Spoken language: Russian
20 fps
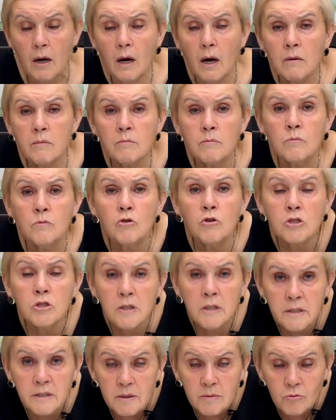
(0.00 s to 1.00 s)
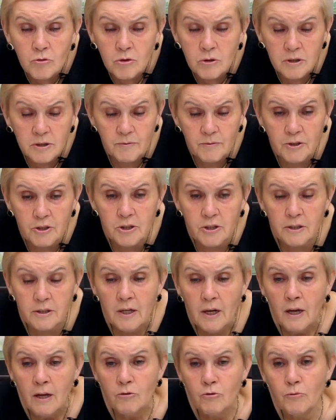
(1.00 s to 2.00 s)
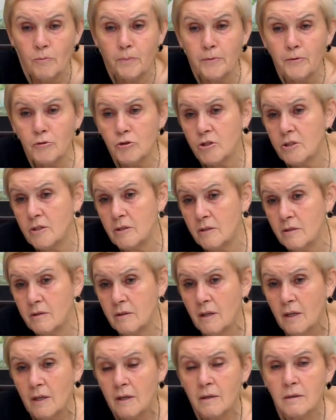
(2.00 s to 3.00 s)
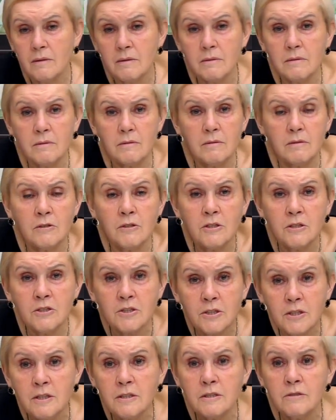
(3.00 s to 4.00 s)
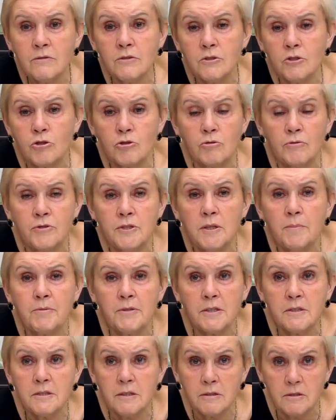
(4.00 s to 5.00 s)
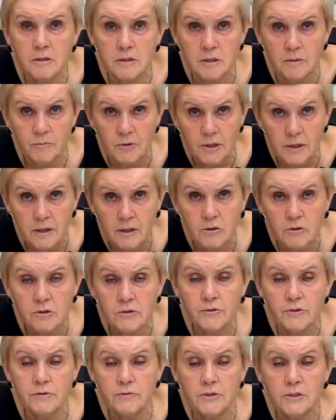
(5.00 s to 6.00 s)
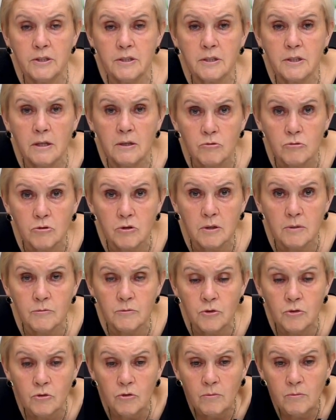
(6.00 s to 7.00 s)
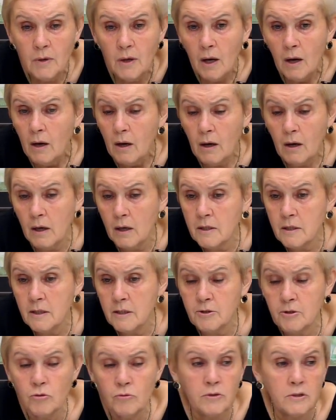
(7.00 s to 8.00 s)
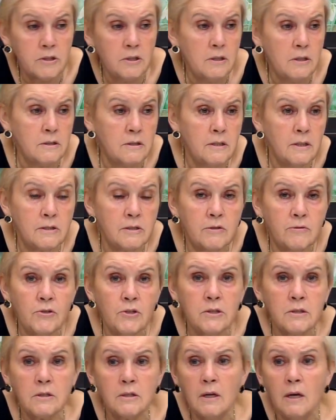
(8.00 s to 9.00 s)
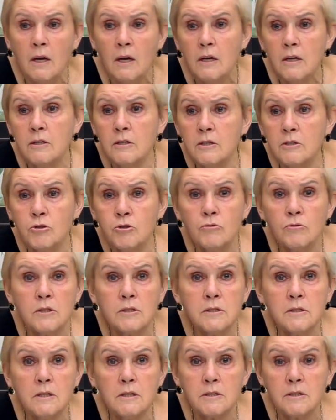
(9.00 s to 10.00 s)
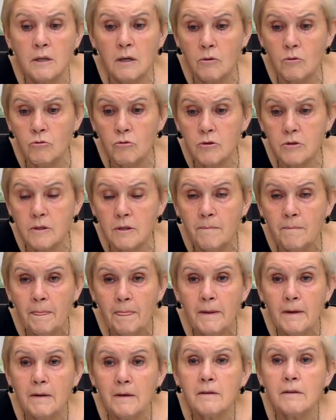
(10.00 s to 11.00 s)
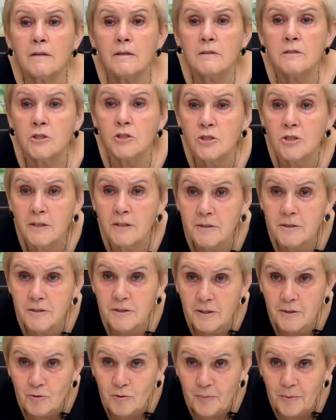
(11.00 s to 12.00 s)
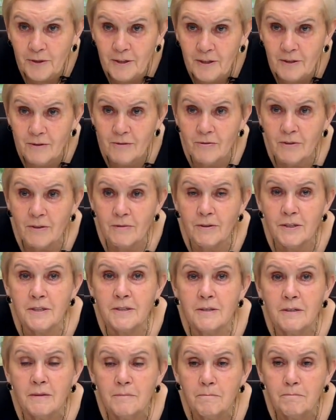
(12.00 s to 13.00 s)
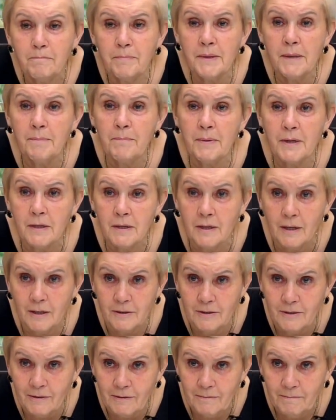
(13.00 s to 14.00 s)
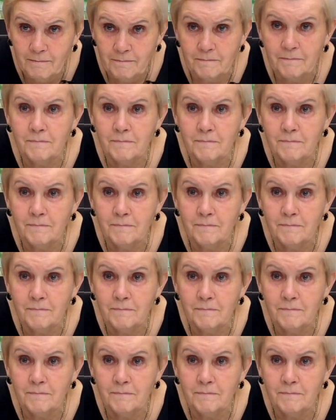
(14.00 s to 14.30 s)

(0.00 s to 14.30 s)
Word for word: А можно и зимой размножать. но ну, просто э, естественно, что все процессы замедляются в связи с коротким днем. А если у вас есть досветка, если у вас есть какой-то, как наш Алексей Куприянов говорит, пропагатор –